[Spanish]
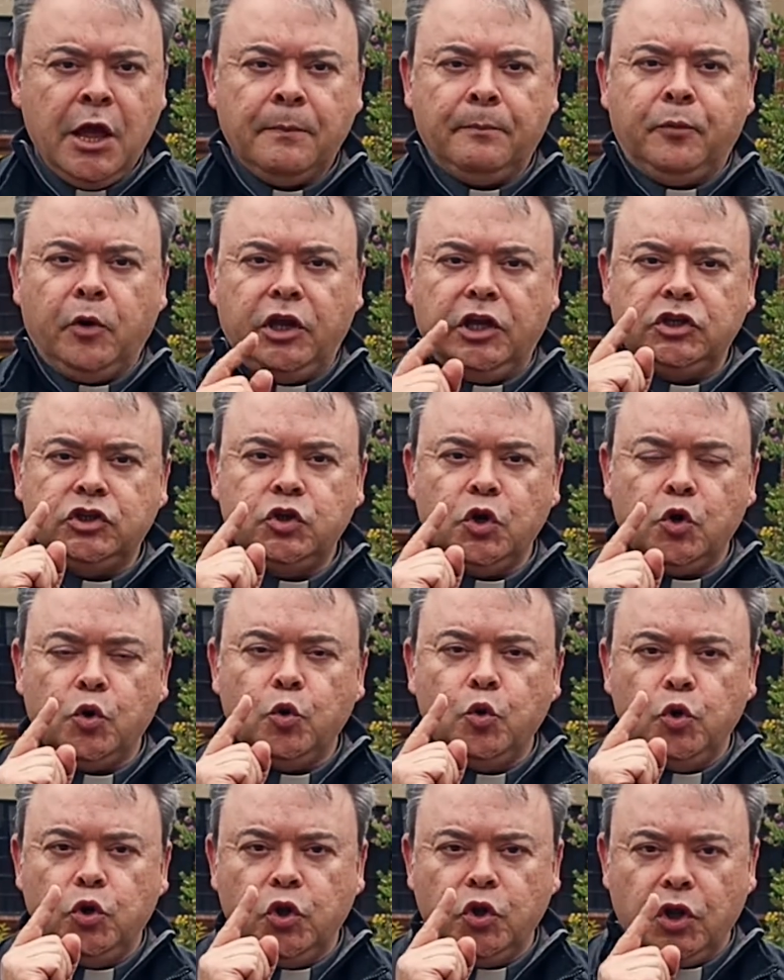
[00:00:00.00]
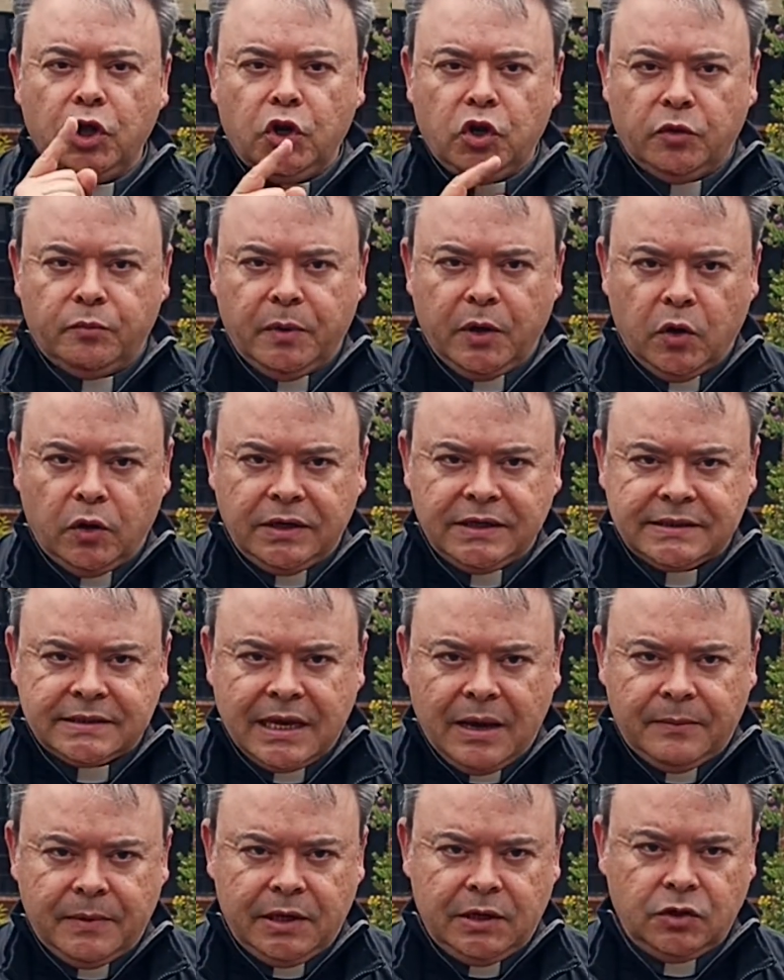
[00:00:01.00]
Por eso uno de los mejores
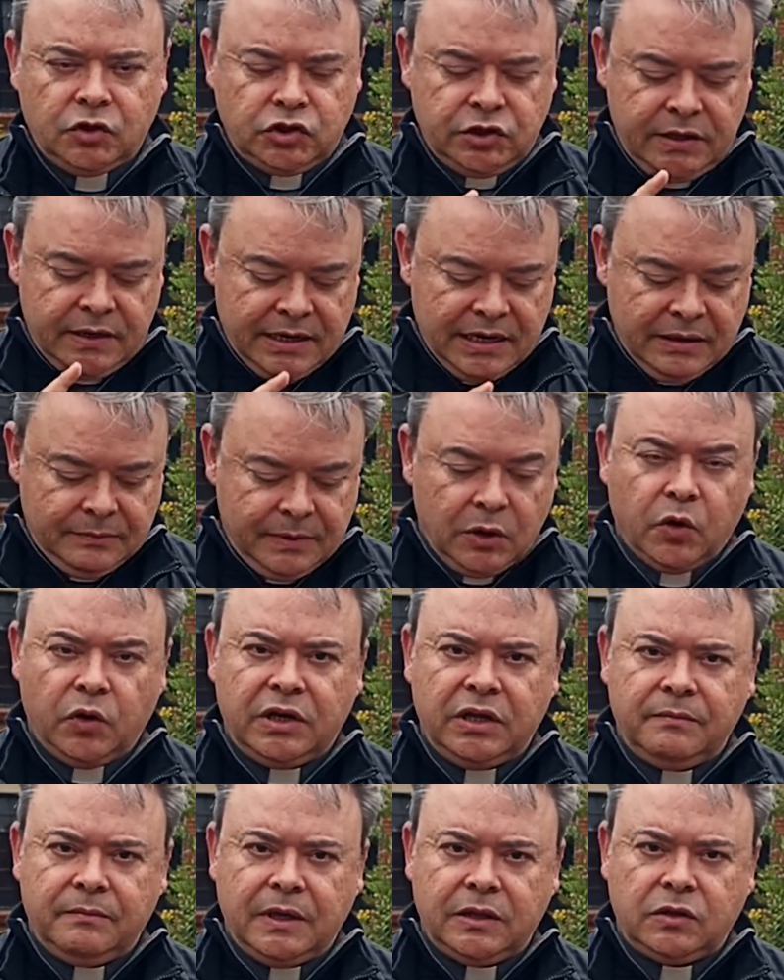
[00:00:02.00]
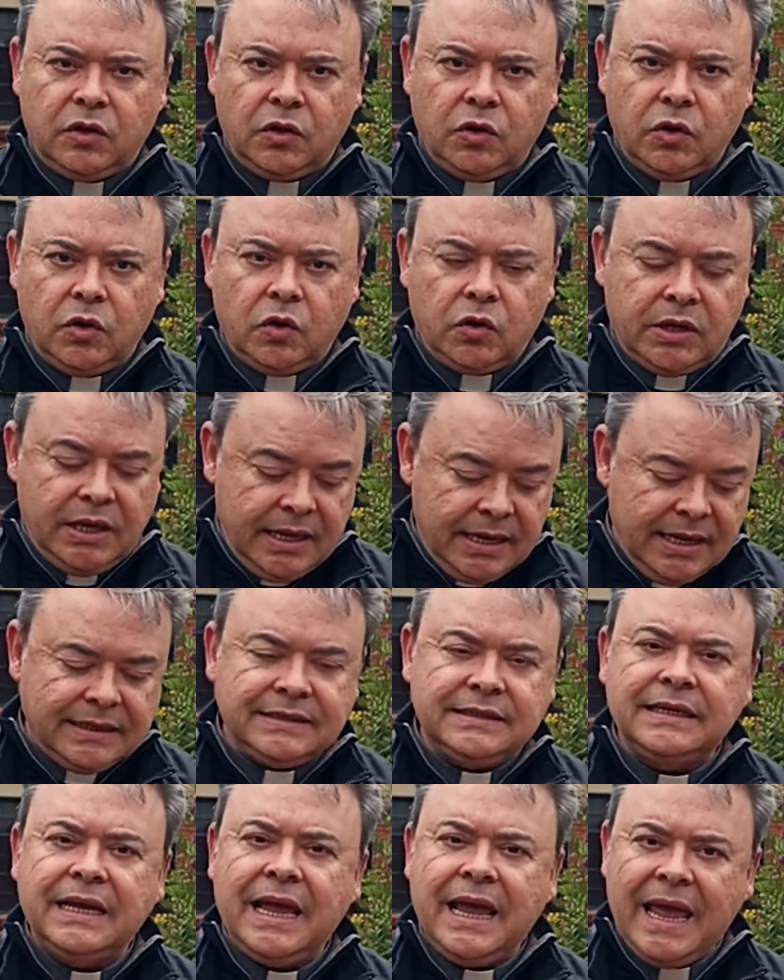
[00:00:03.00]
caminos y de las mejores
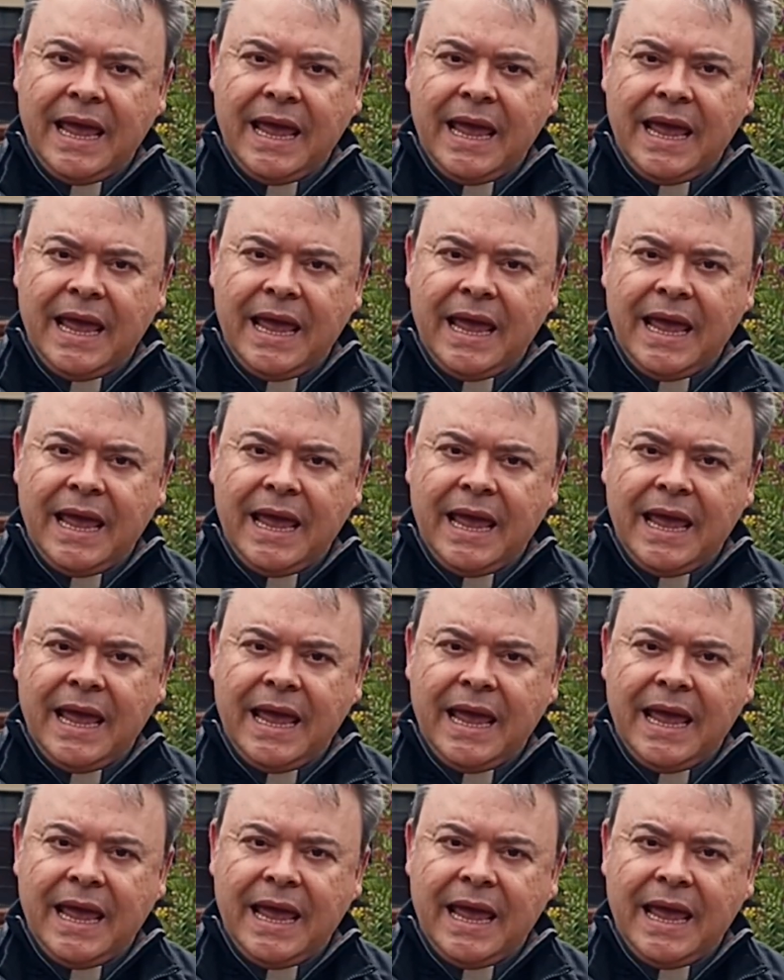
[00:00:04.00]
metodologías